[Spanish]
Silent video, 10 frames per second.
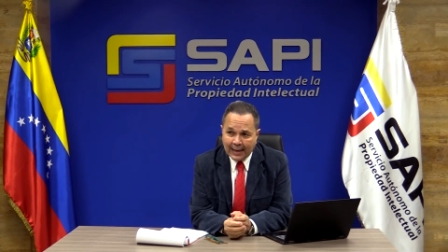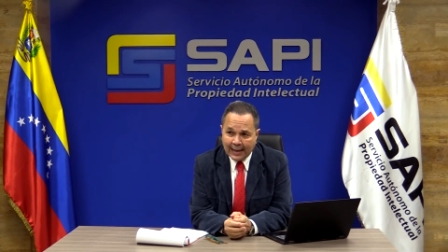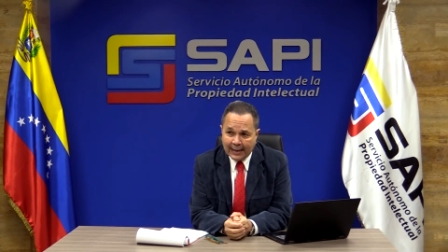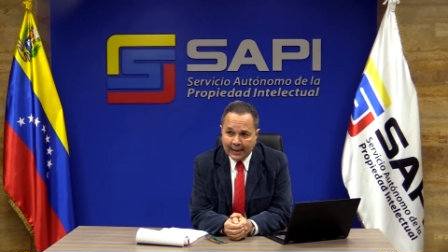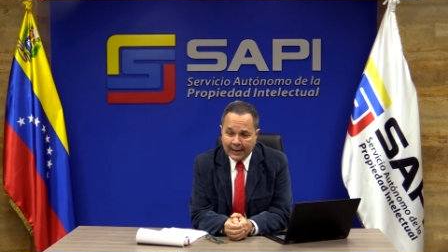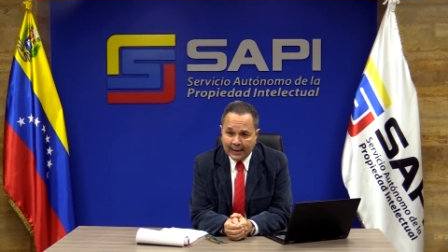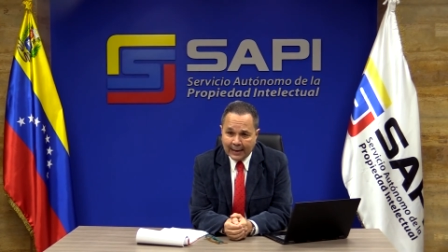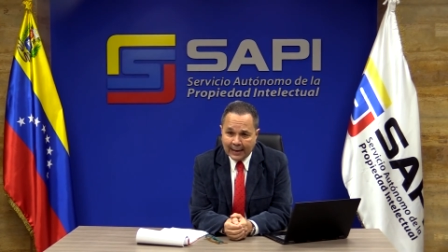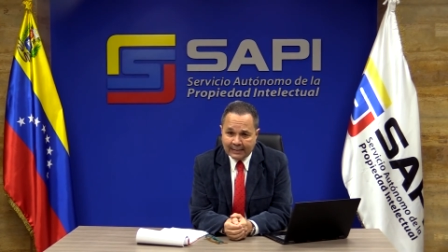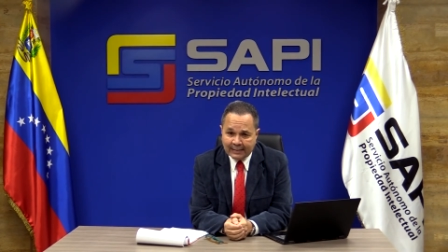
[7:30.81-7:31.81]

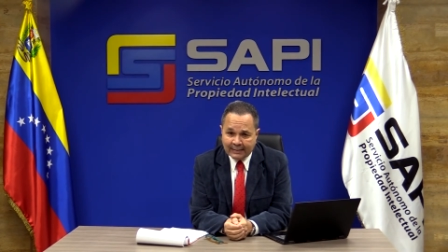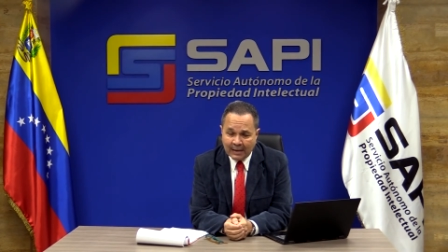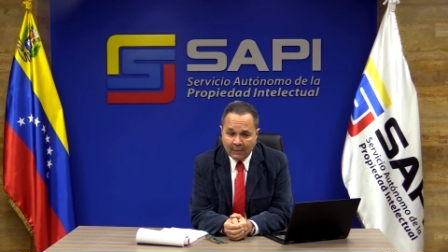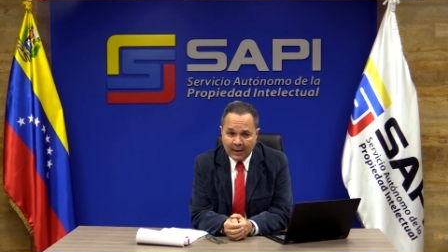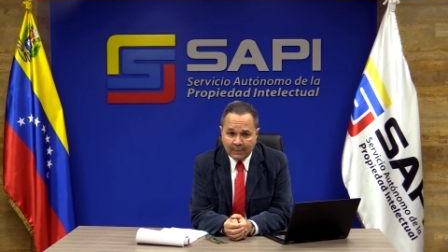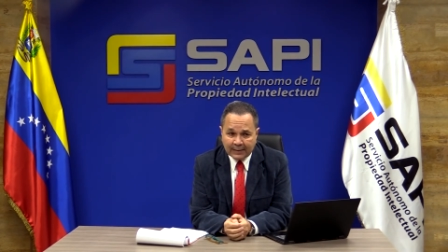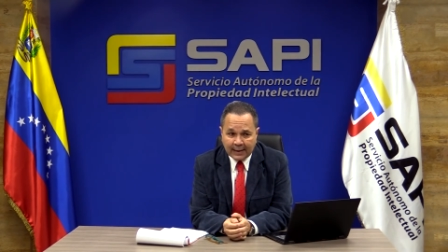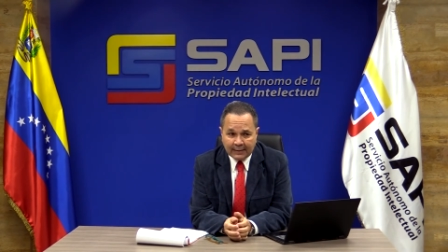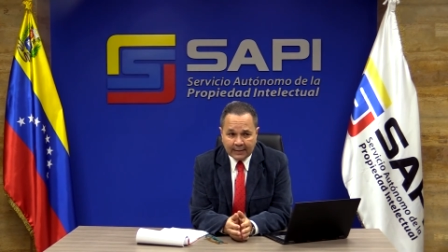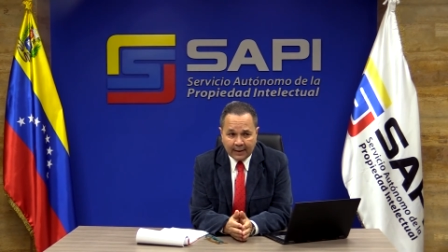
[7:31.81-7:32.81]
el, sistema de
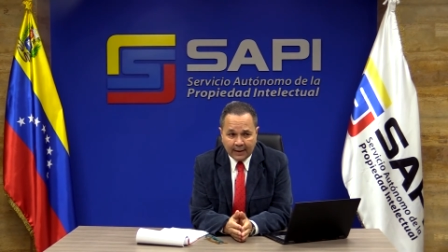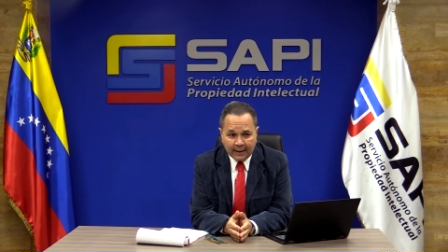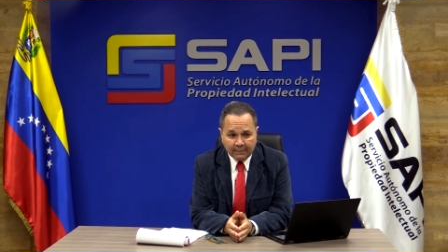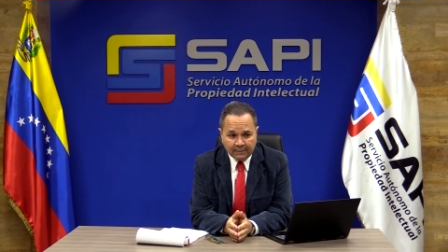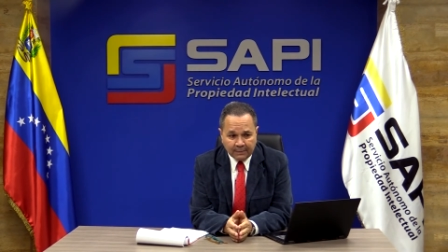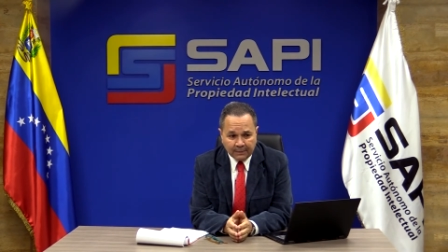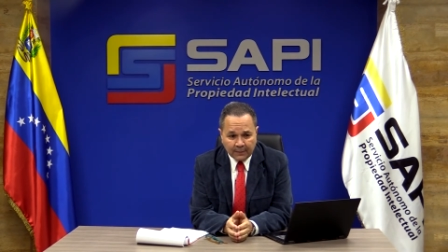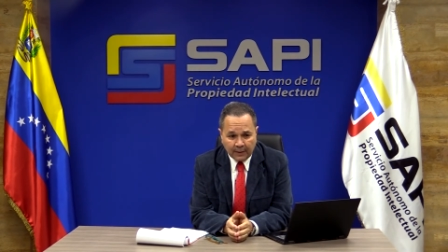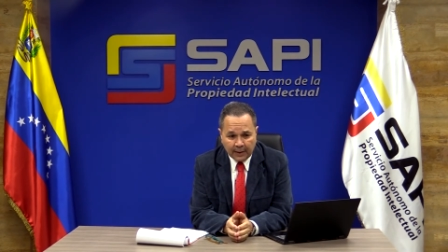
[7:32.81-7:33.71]
patentes en,